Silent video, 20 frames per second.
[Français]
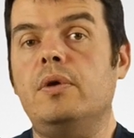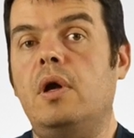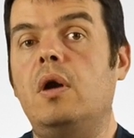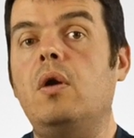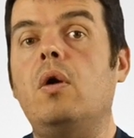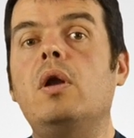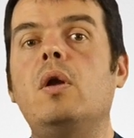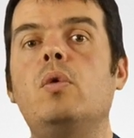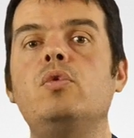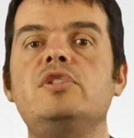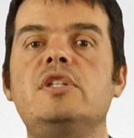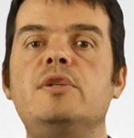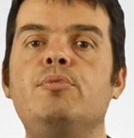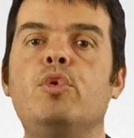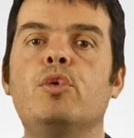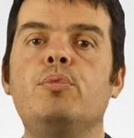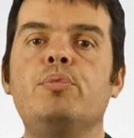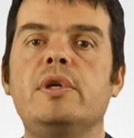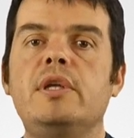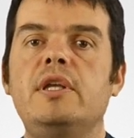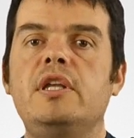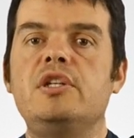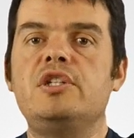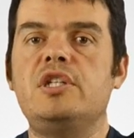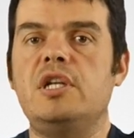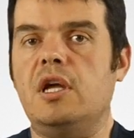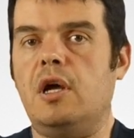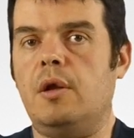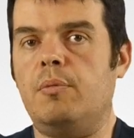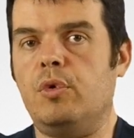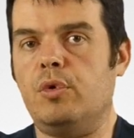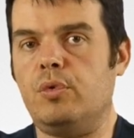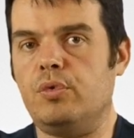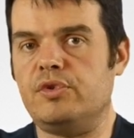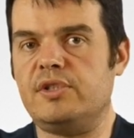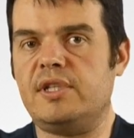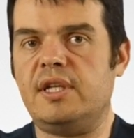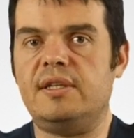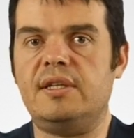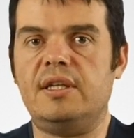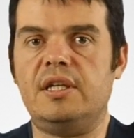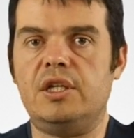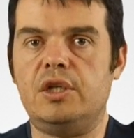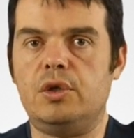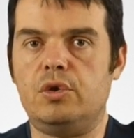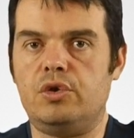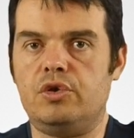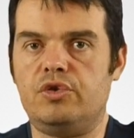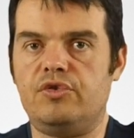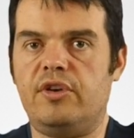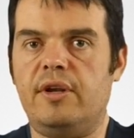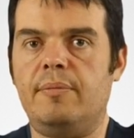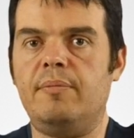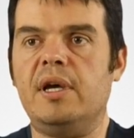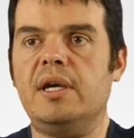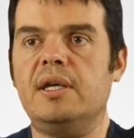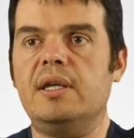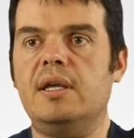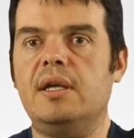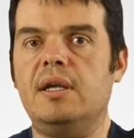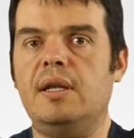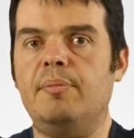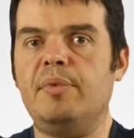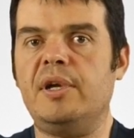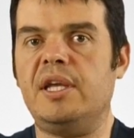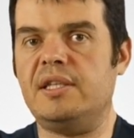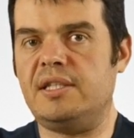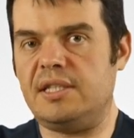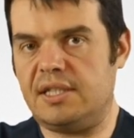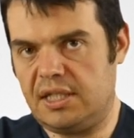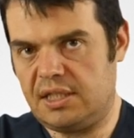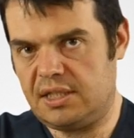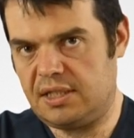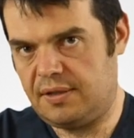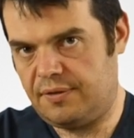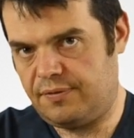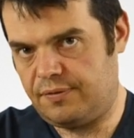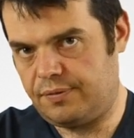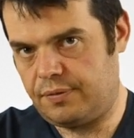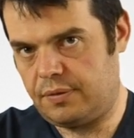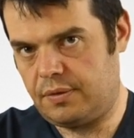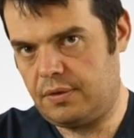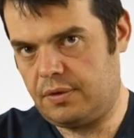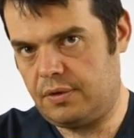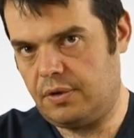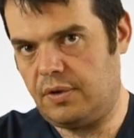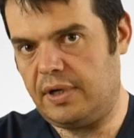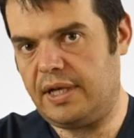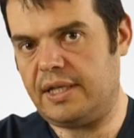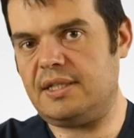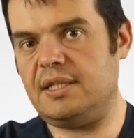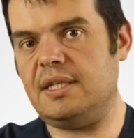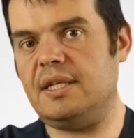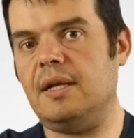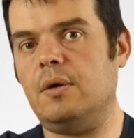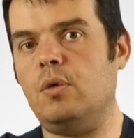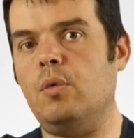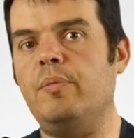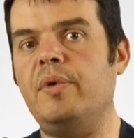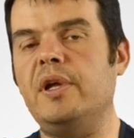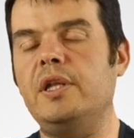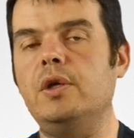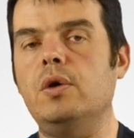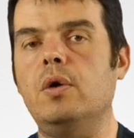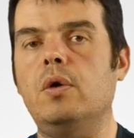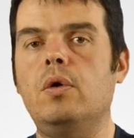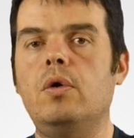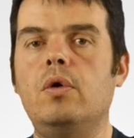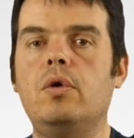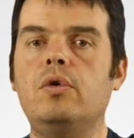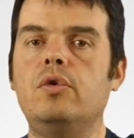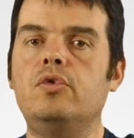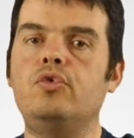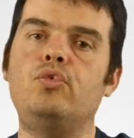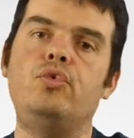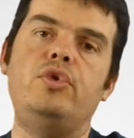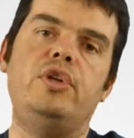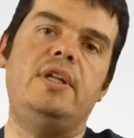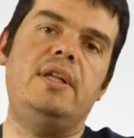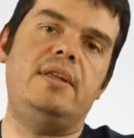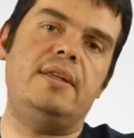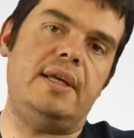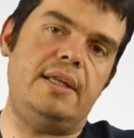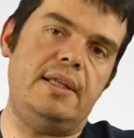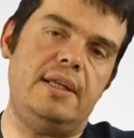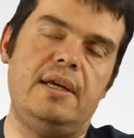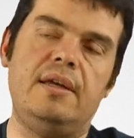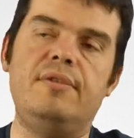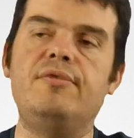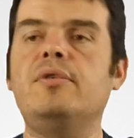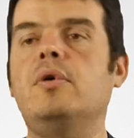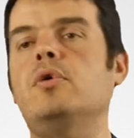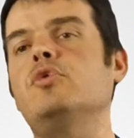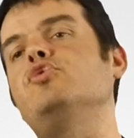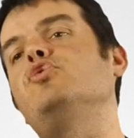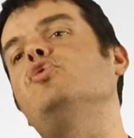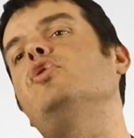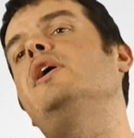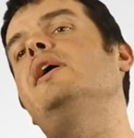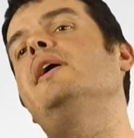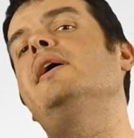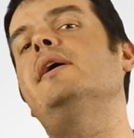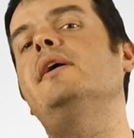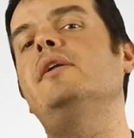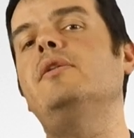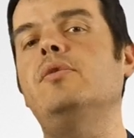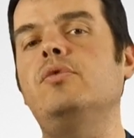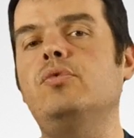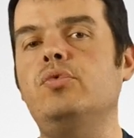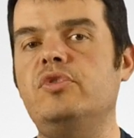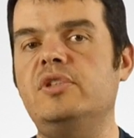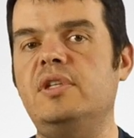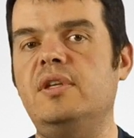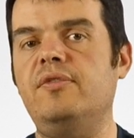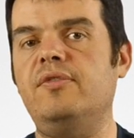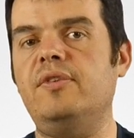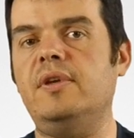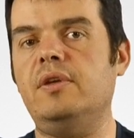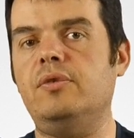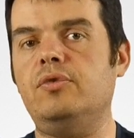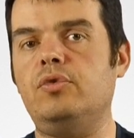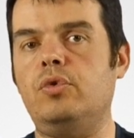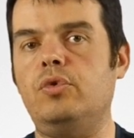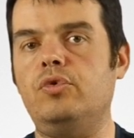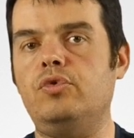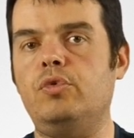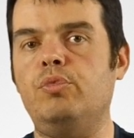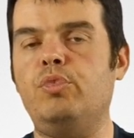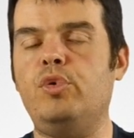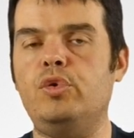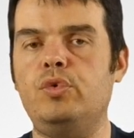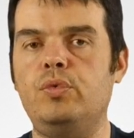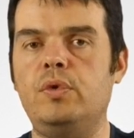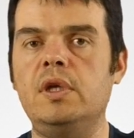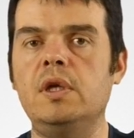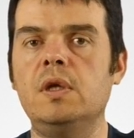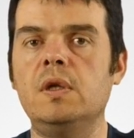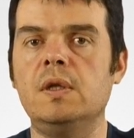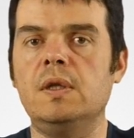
Alors là aussi, pour le prix généralement constaté, euh, je vais les marquer les prix indicatifs euh, dans l'article accompagnant, tous les détails des références de LED, tout ce qui fait ce, produit.